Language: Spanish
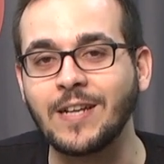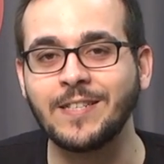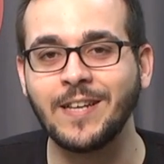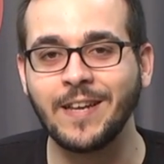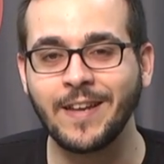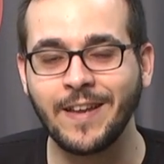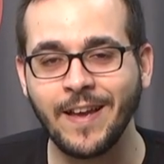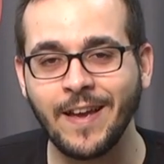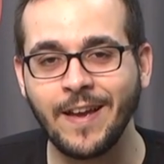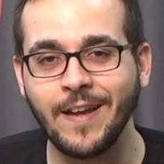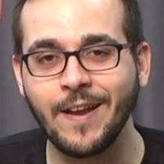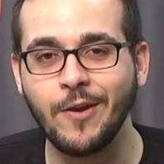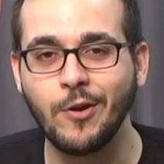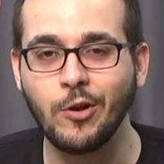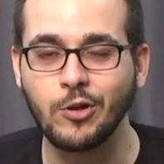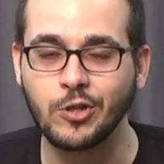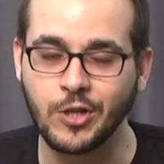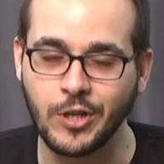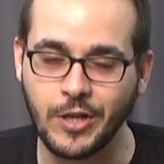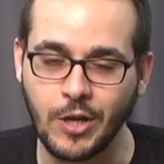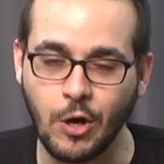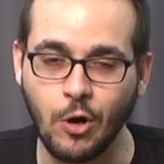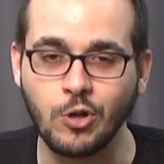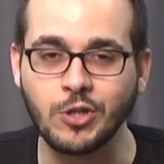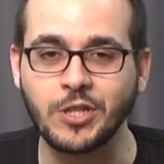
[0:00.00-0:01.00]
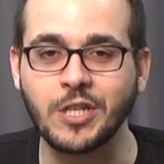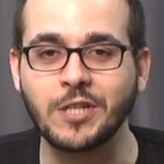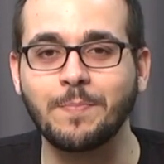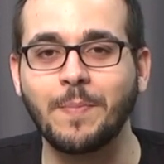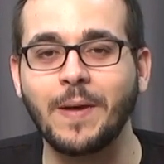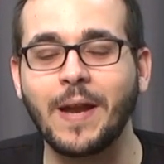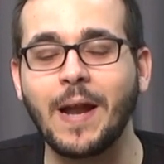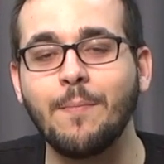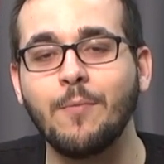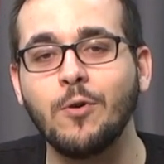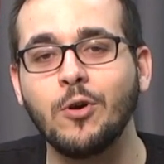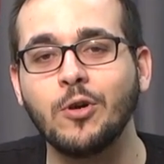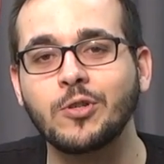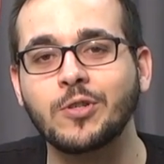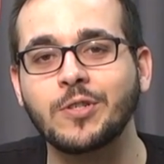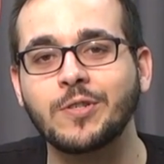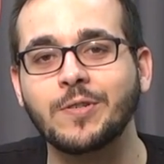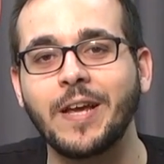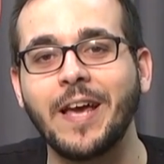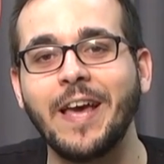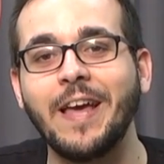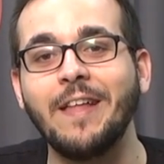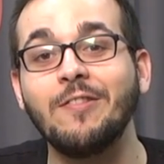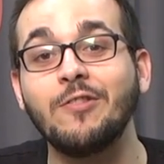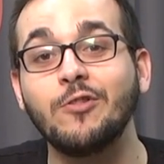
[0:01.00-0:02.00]
Así que os
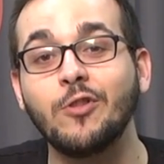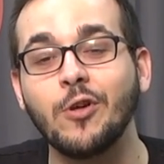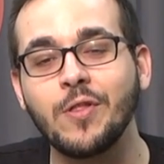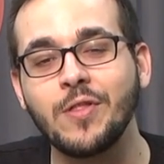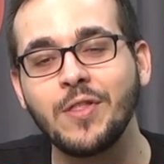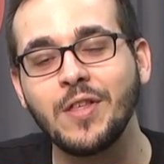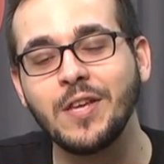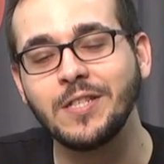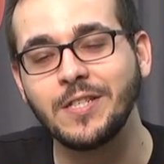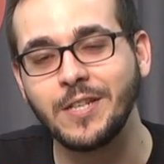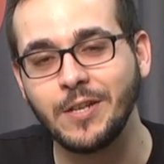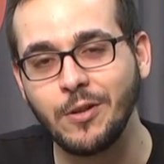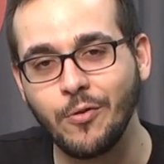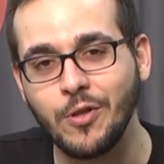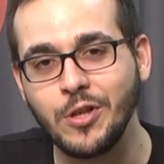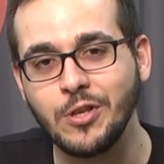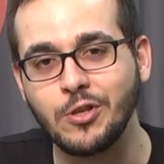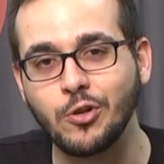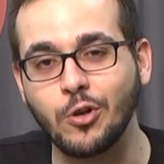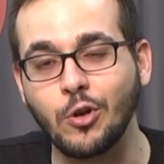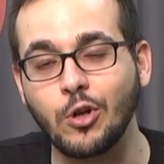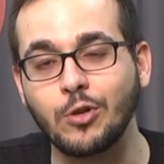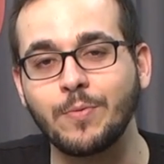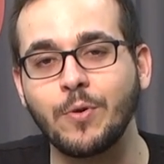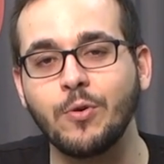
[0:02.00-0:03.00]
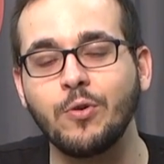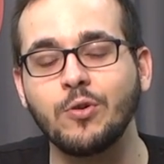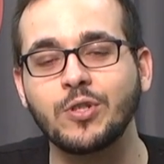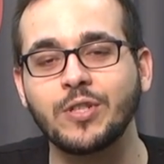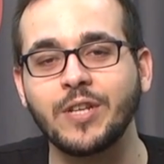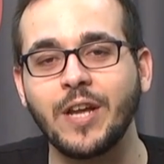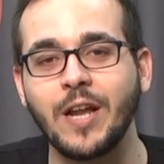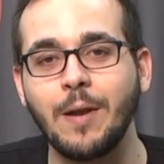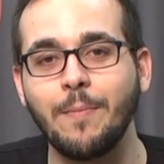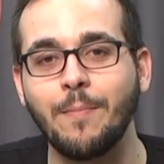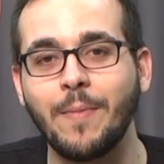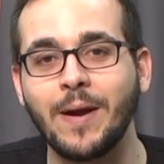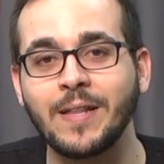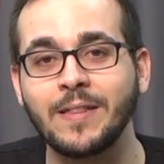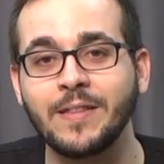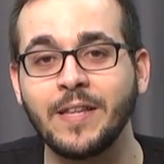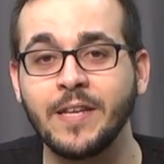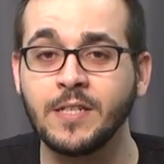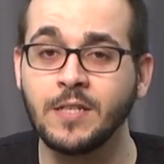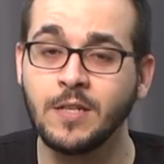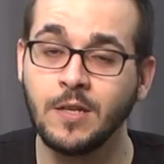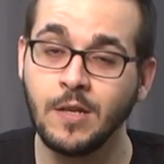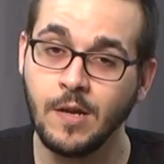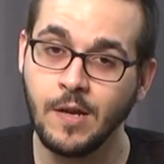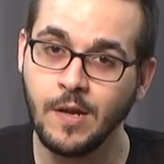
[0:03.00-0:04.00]
esperamos entonces y lo dicho, nos vemos el
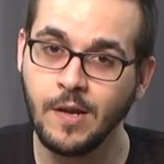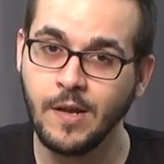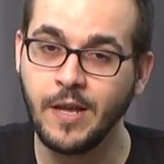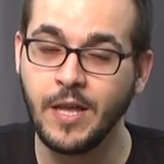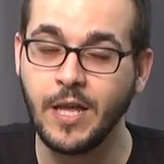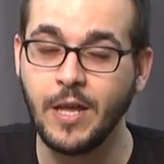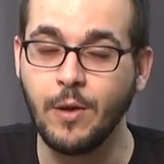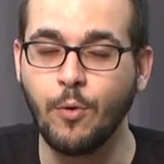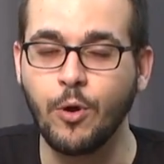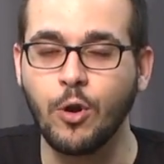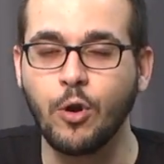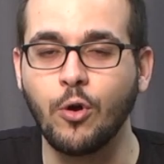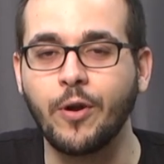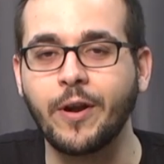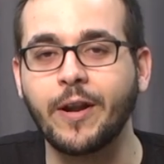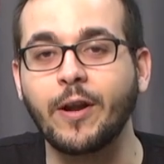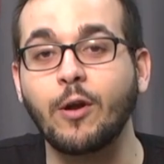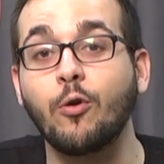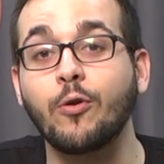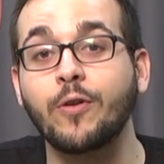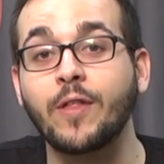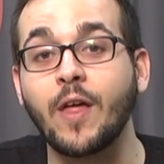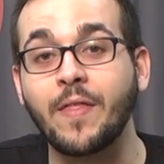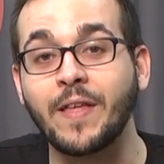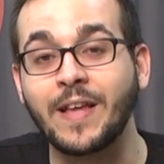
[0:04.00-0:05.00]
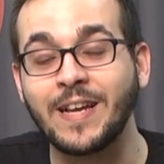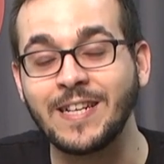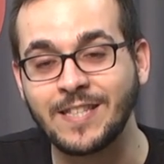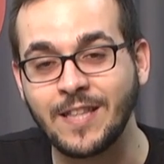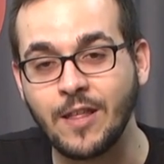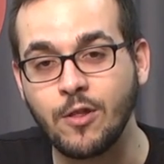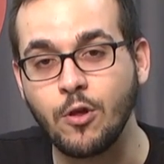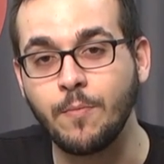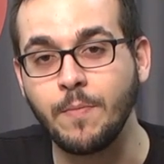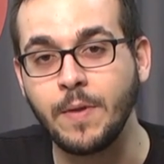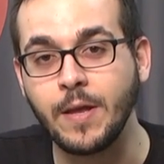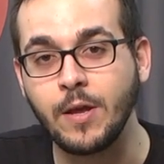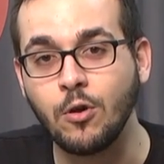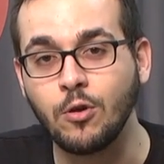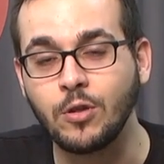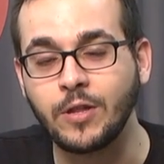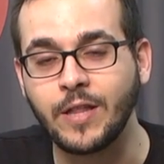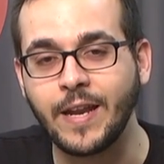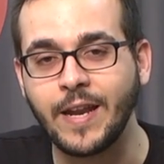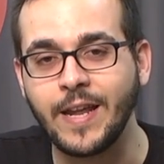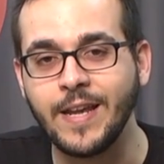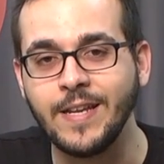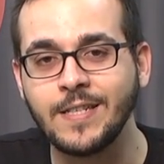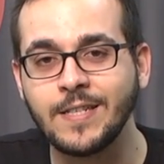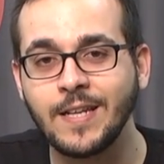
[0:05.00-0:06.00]
martes y bueno, recordad que este domingo
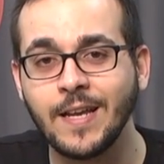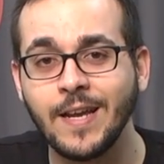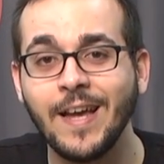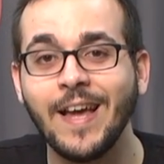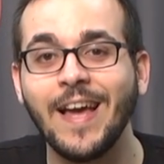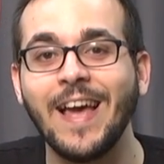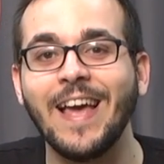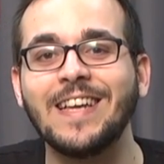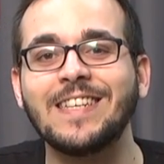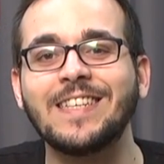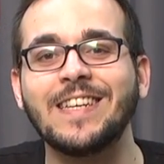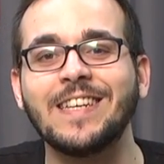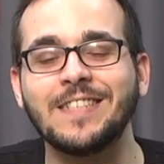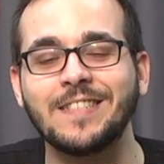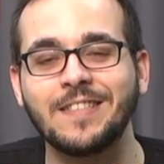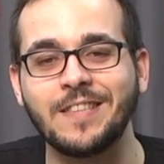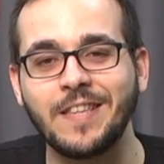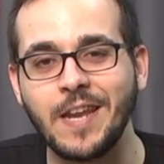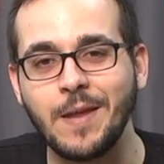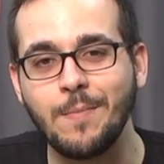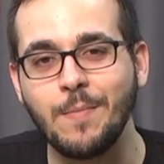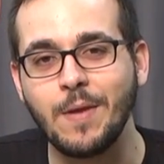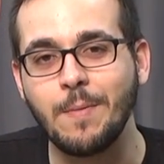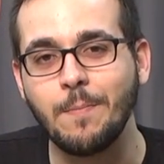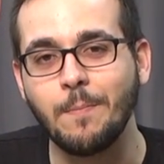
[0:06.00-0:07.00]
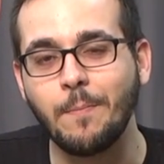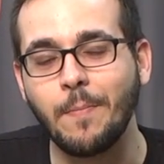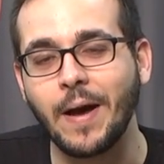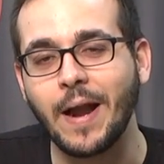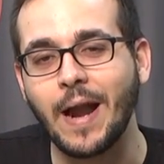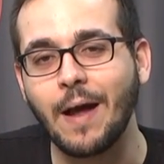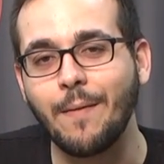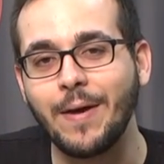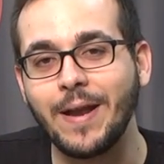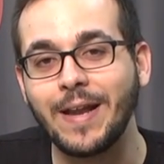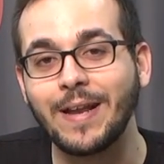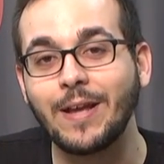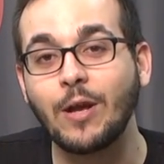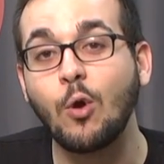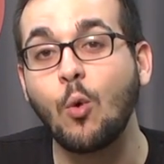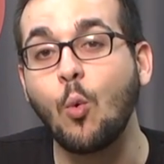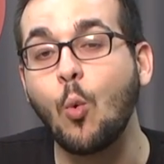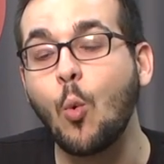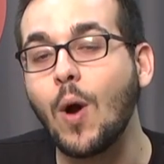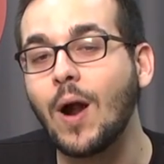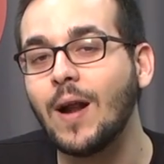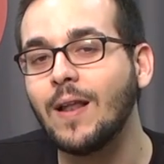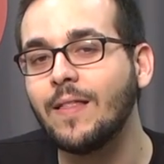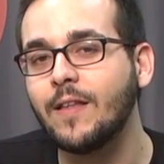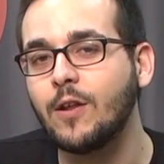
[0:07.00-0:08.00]
tenéis ese streaming para ver
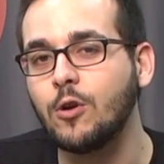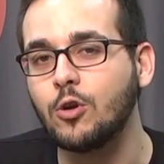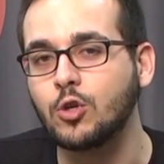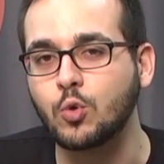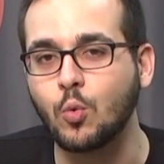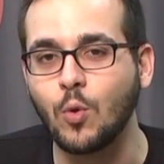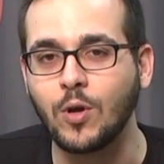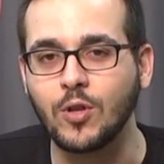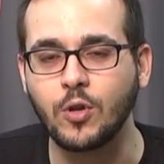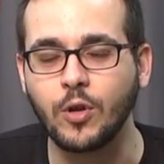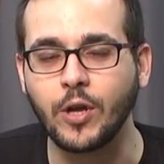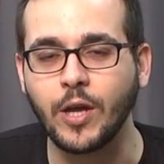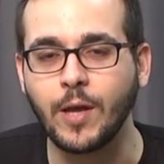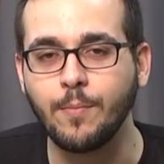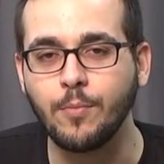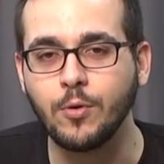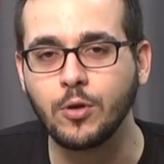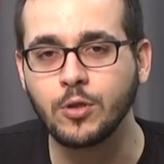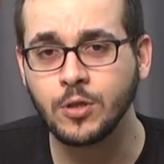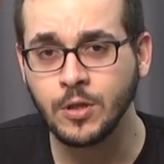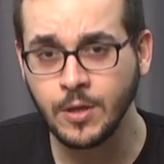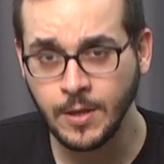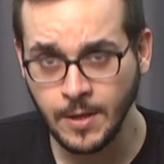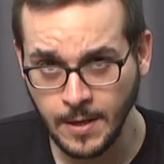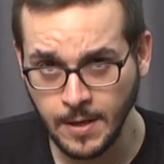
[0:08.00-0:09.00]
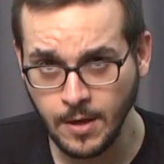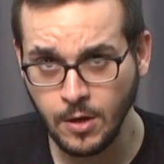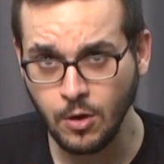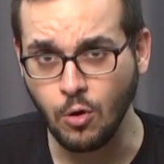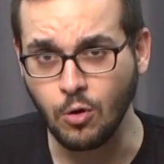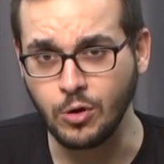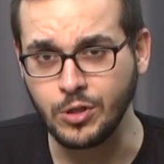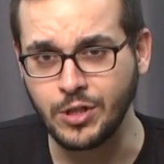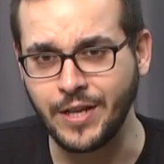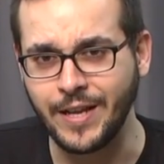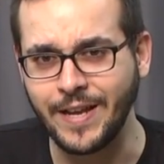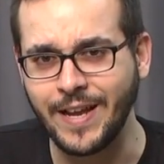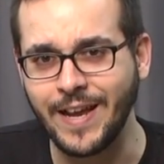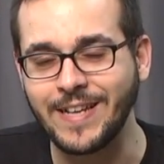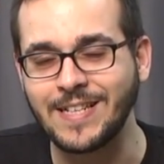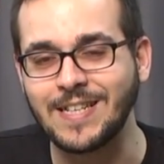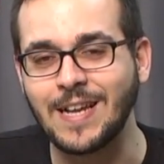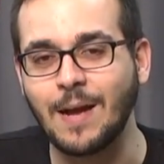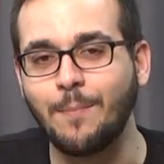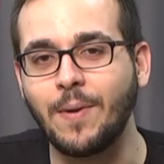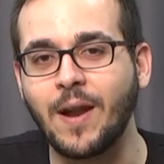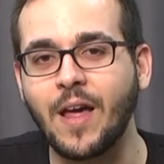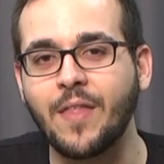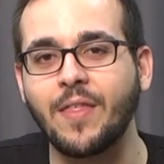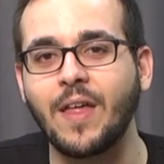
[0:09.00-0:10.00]
cuál de los cuatro equipos consigue
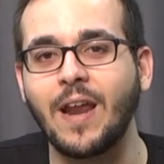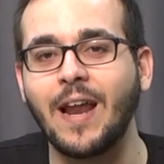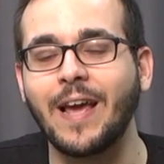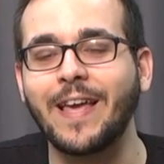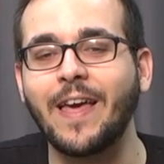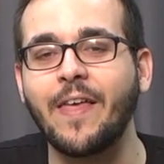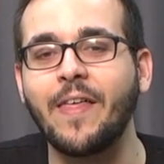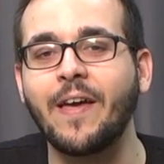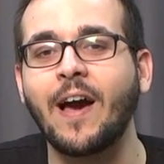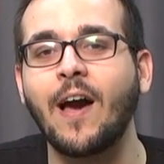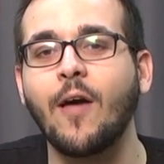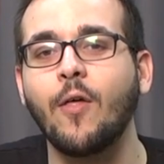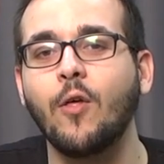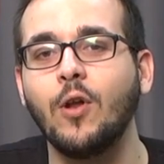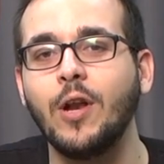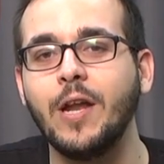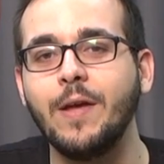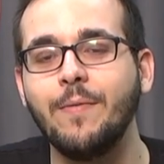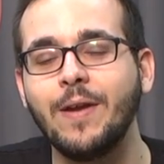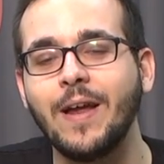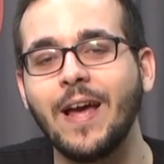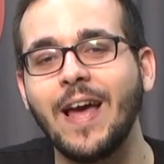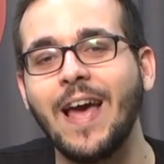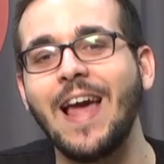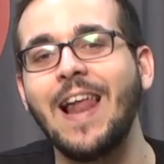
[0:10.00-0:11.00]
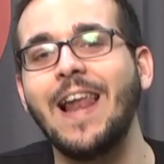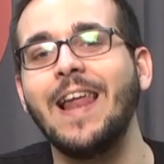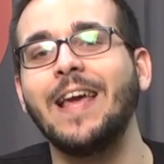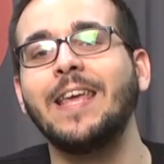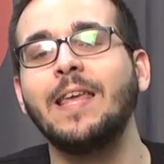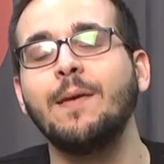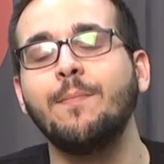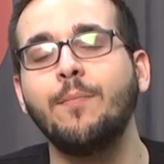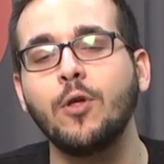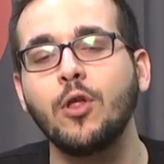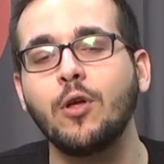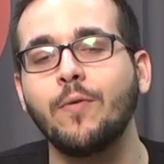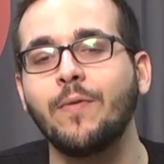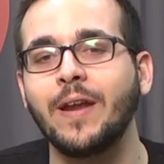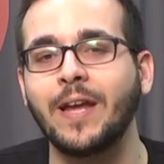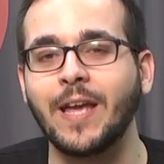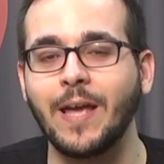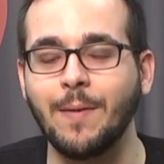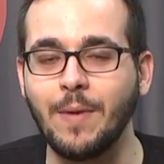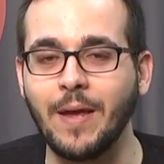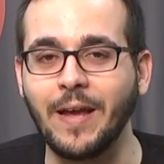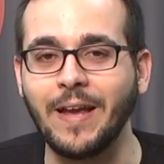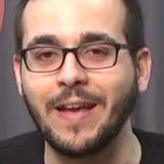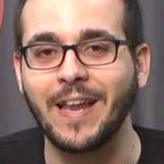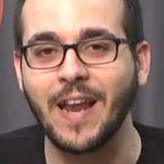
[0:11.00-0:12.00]
esa plaza, la que ha dejado libre el equipo de
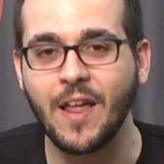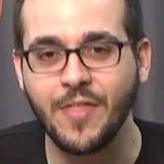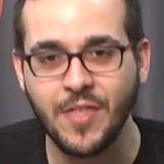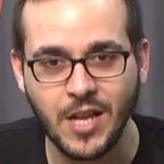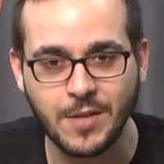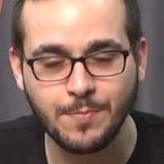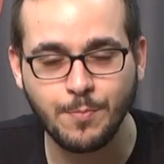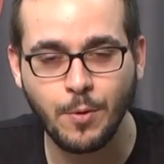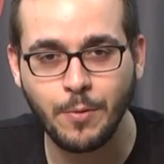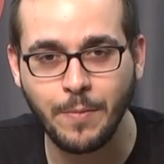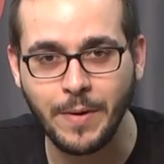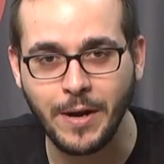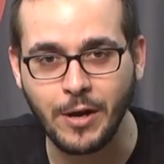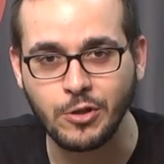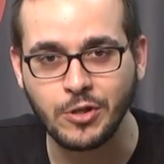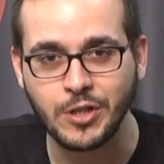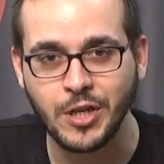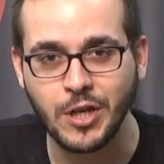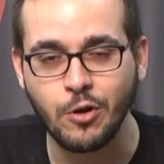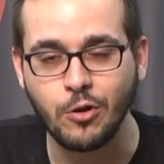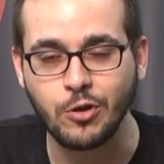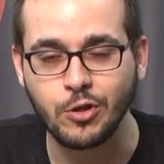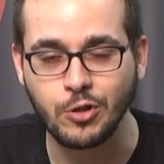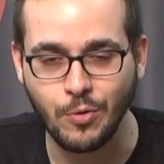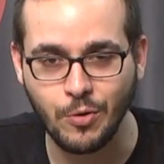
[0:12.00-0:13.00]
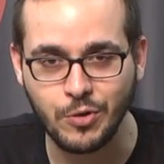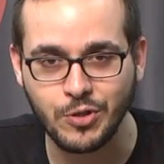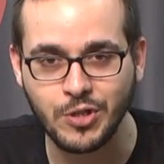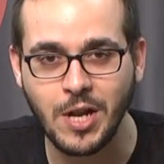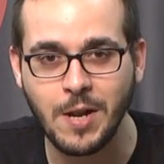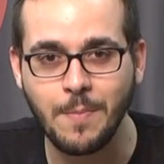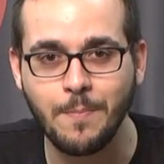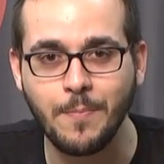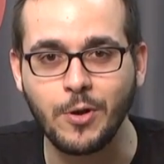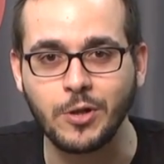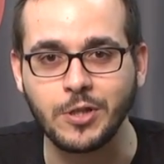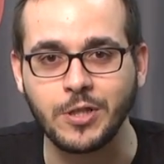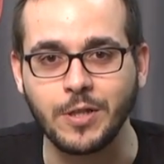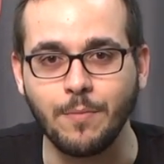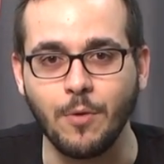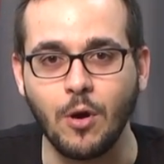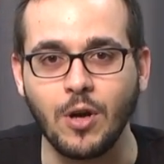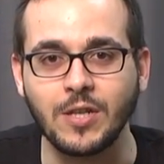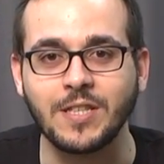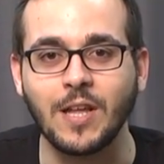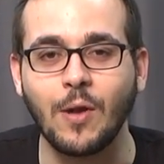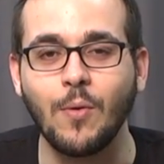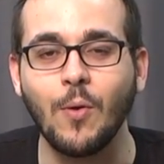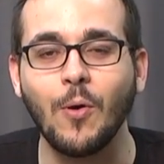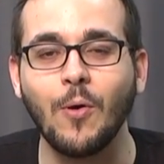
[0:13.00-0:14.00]
Overgaming. Gracias por vernos chicos, nos vemos en el próximo,
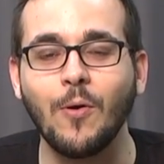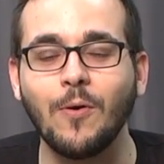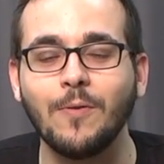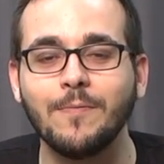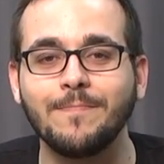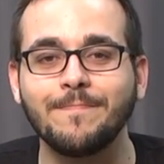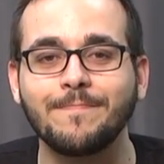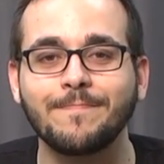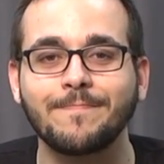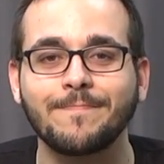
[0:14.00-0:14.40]
hasta luego.